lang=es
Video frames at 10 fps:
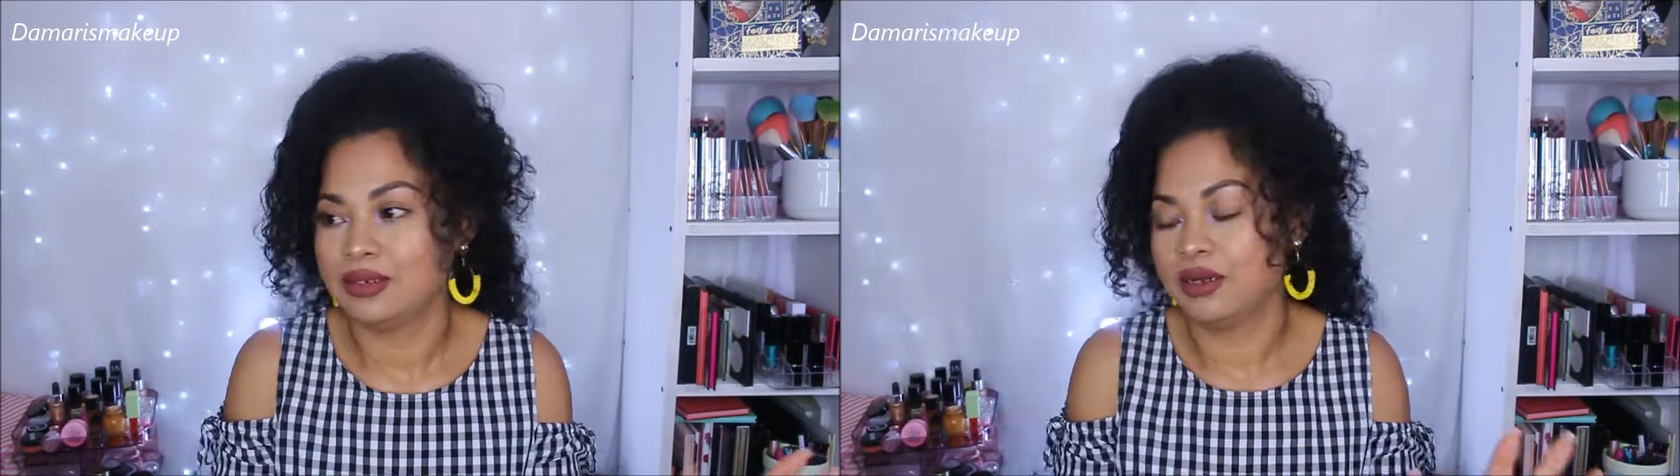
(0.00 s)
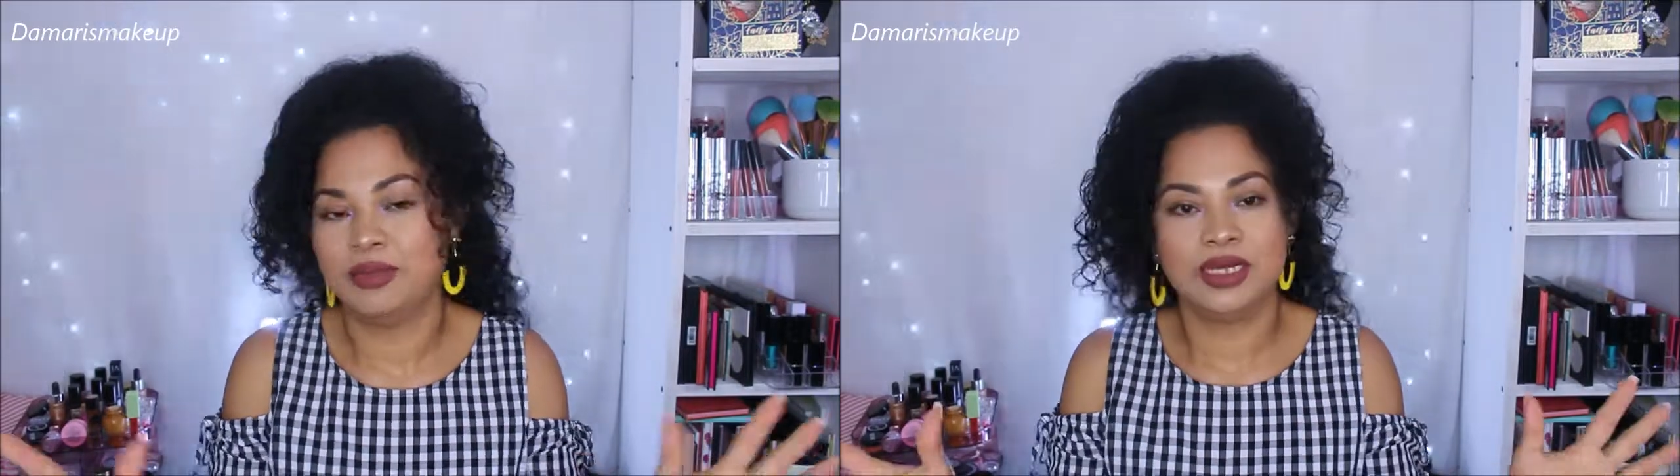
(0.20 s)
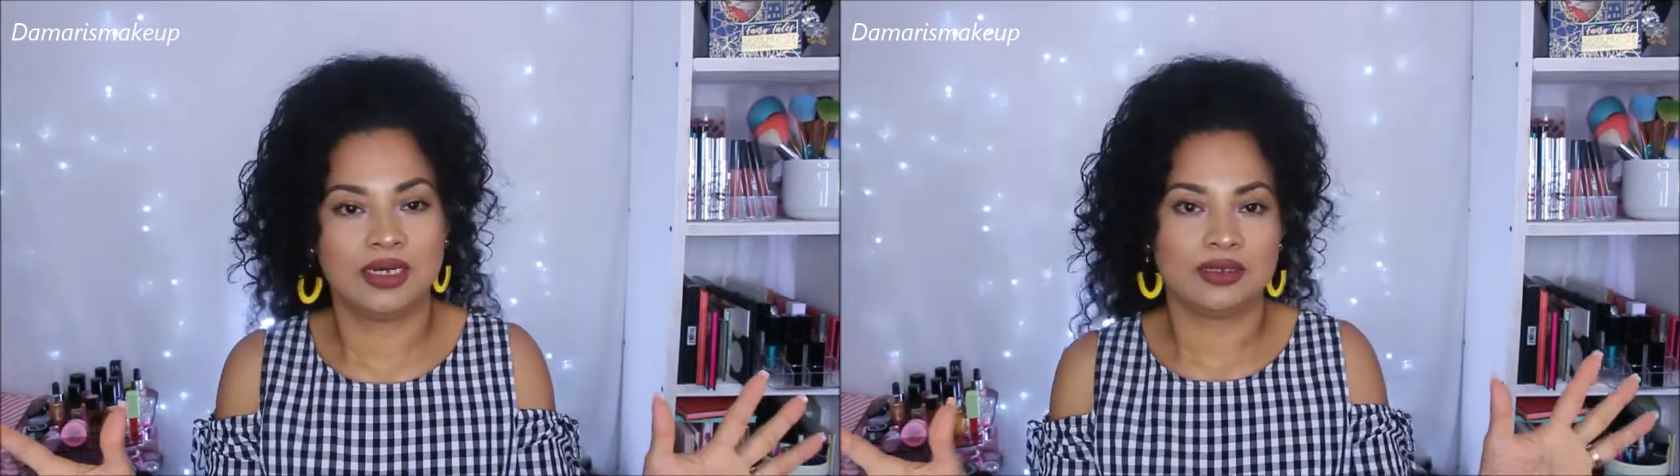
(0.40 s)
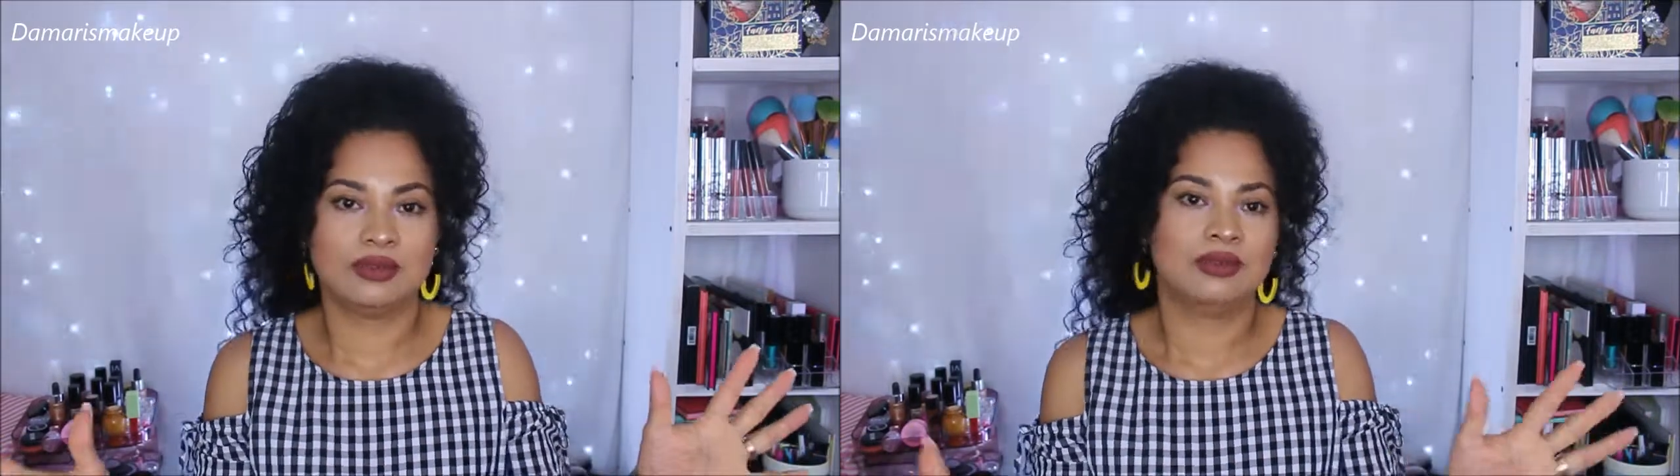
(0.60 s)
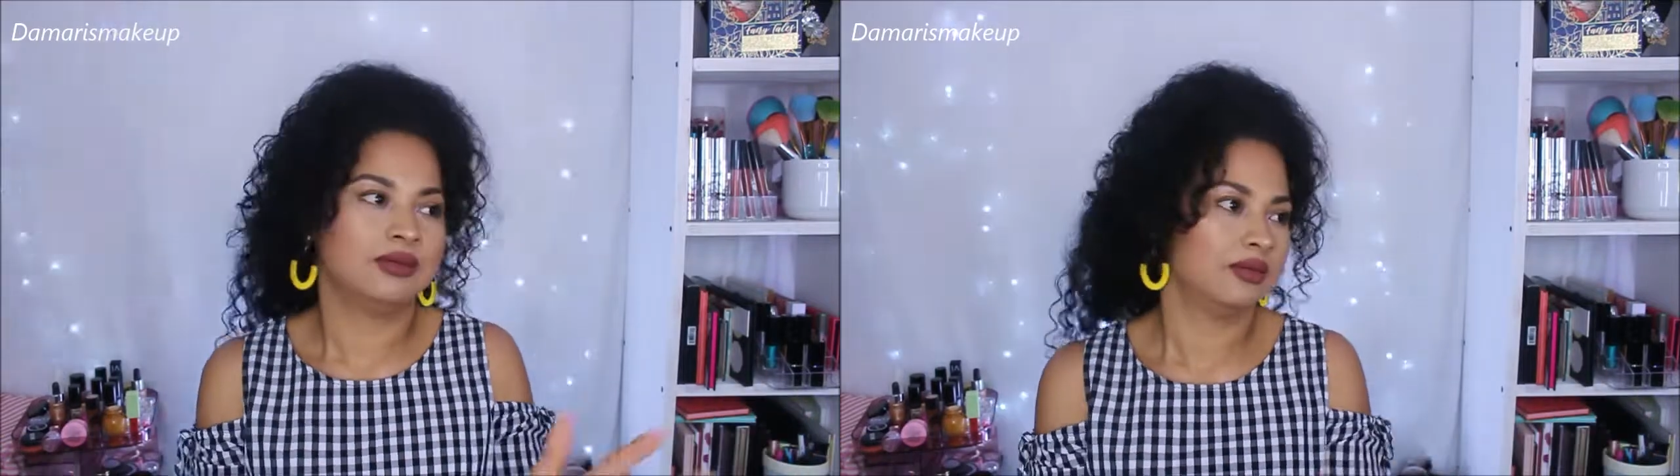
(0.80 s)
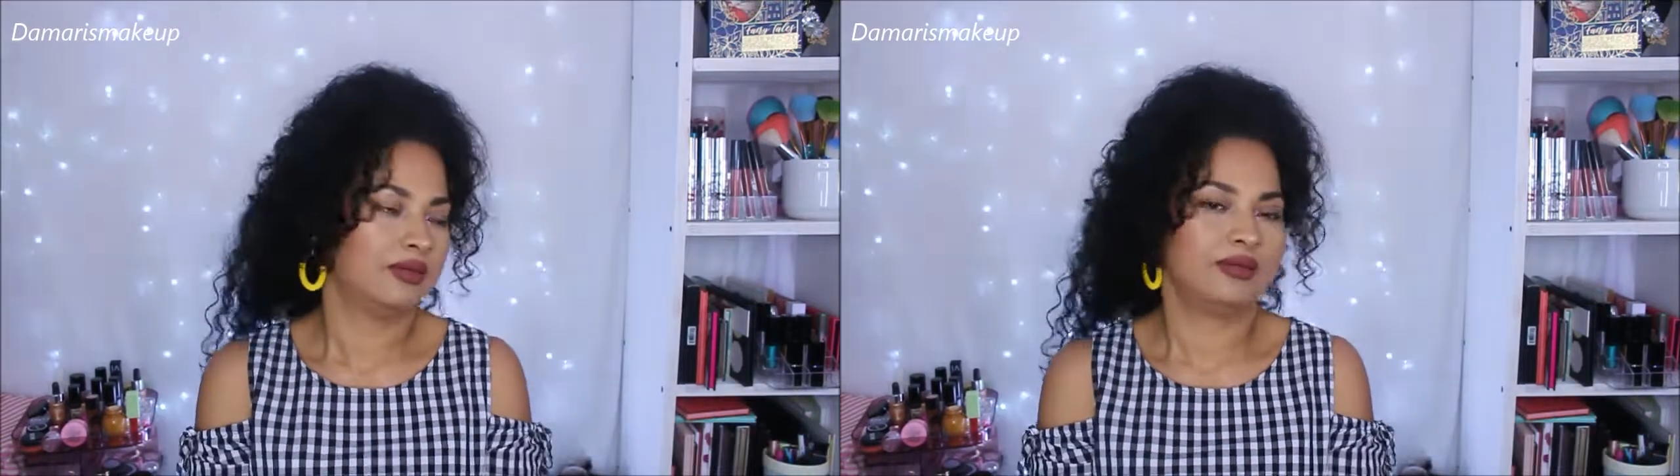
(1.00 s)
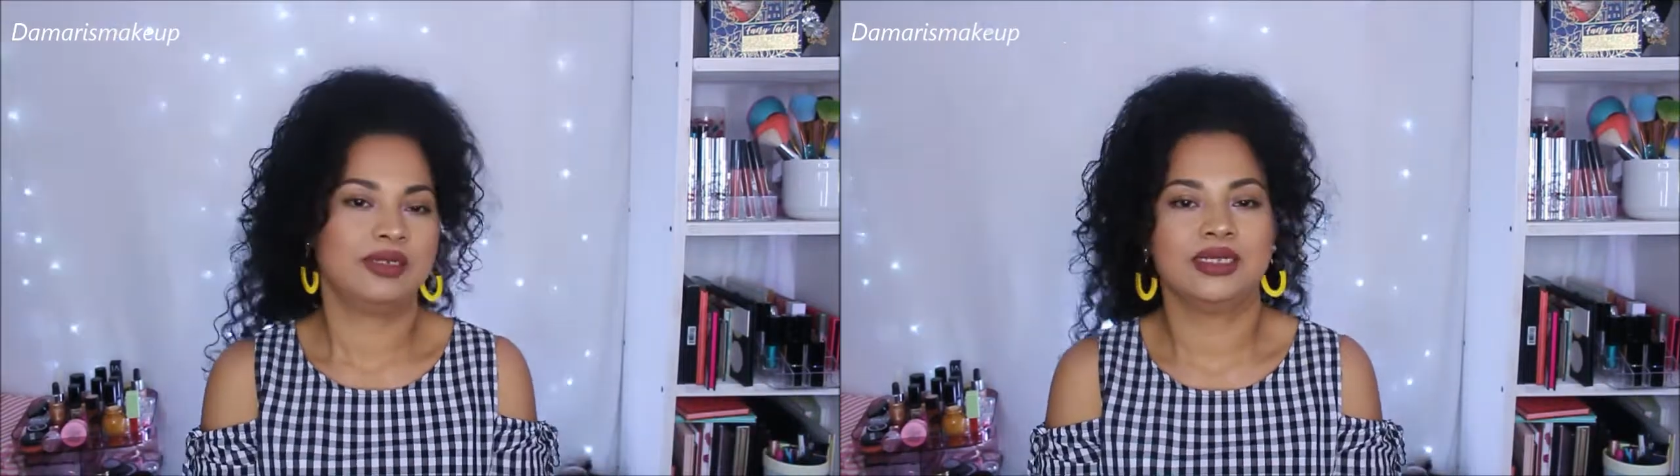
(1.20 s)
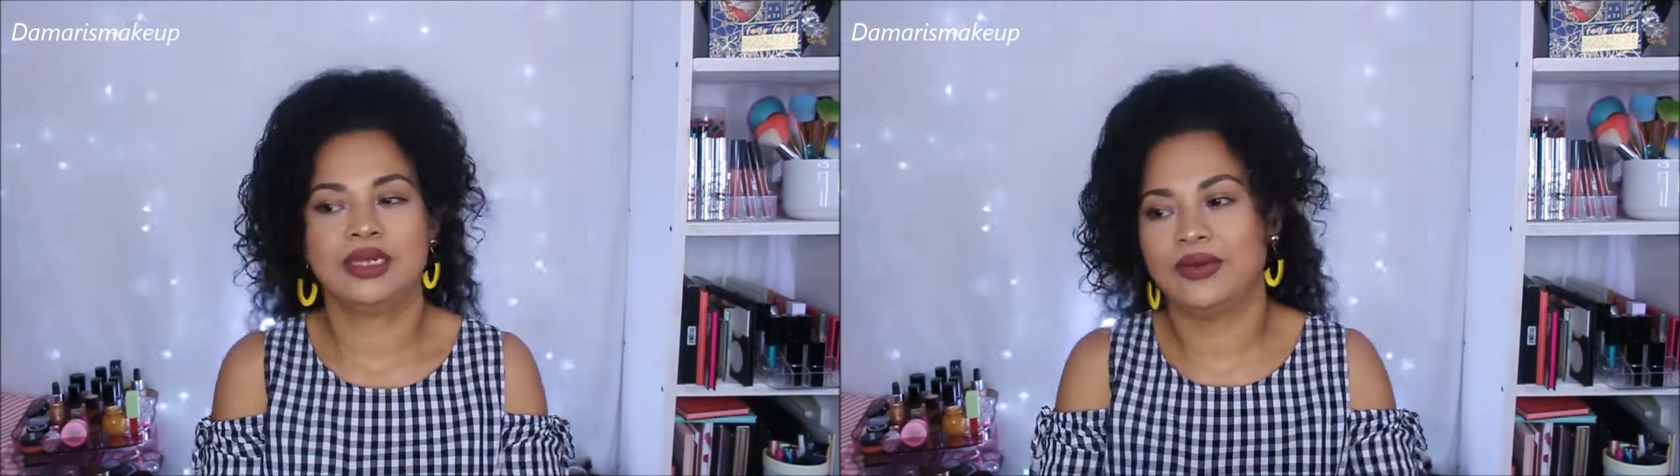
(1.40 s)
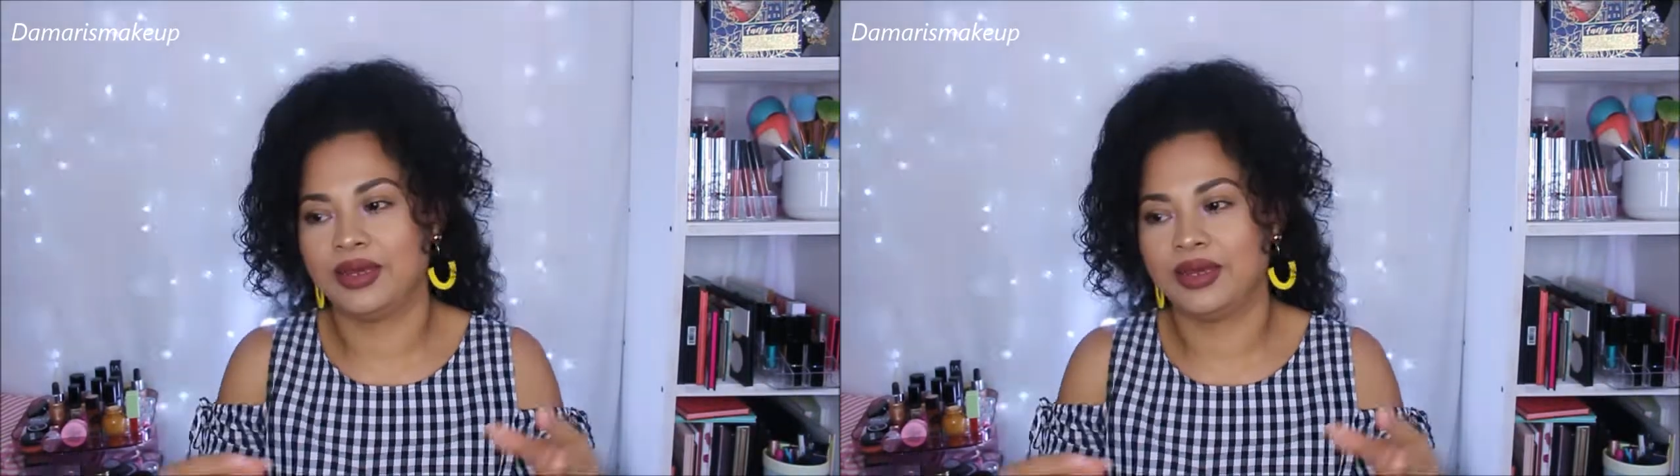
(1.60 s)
amigas ya saben